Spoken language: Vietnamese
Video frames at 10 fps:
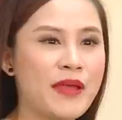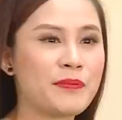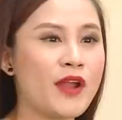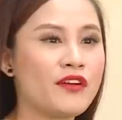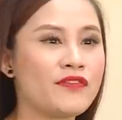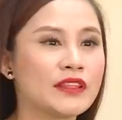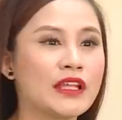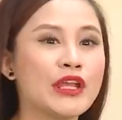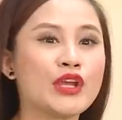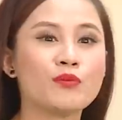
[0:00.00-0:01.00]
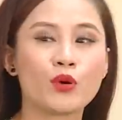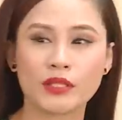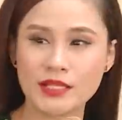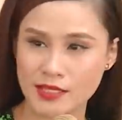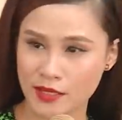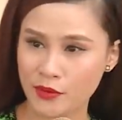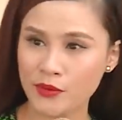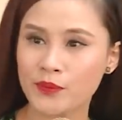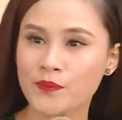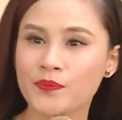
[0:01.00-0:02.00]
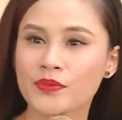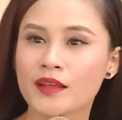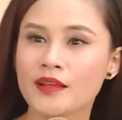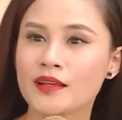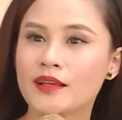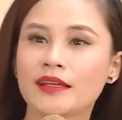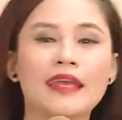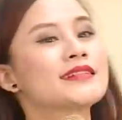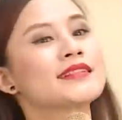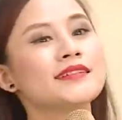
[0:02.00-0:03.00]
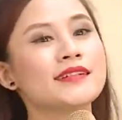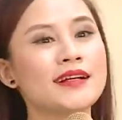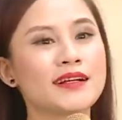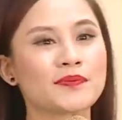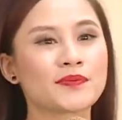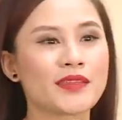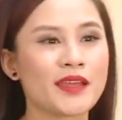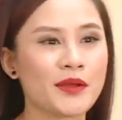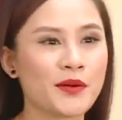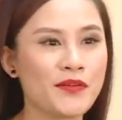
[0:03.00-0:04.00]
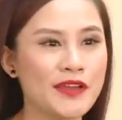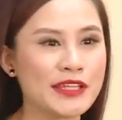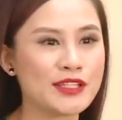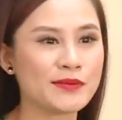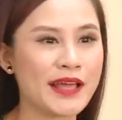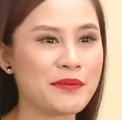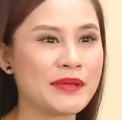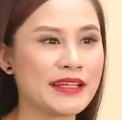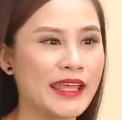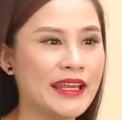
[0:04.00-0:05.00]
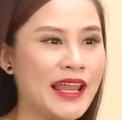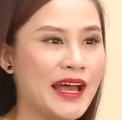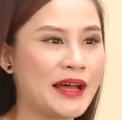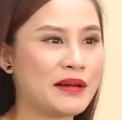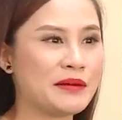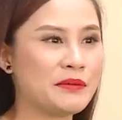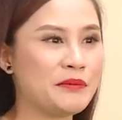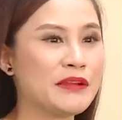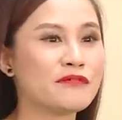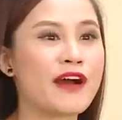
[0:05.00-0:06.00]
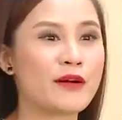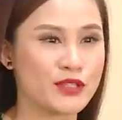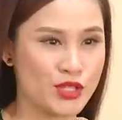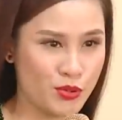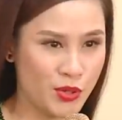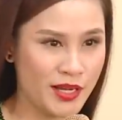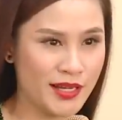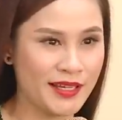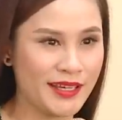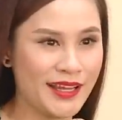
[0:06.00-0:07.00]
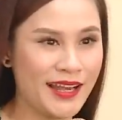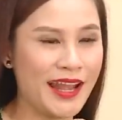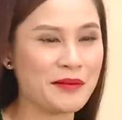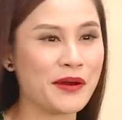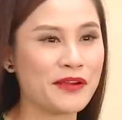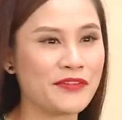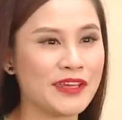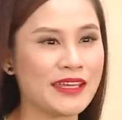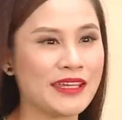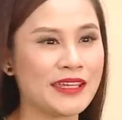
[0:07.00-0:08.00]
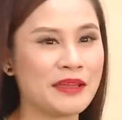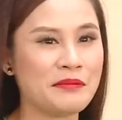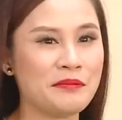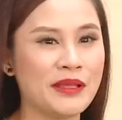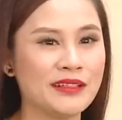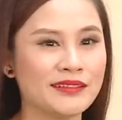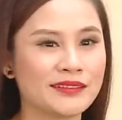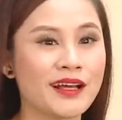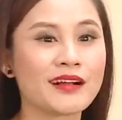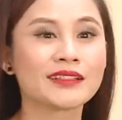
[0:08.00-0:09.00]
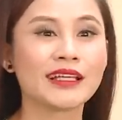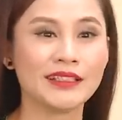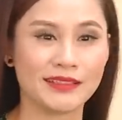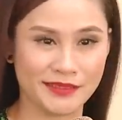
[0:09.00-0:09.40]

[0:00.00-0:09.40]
phép nói về tình yêu một tí xíu. Ngày xưa quý vị chúng ta mình nghĩ là mình vào chùa là bởi vì mình thất tình,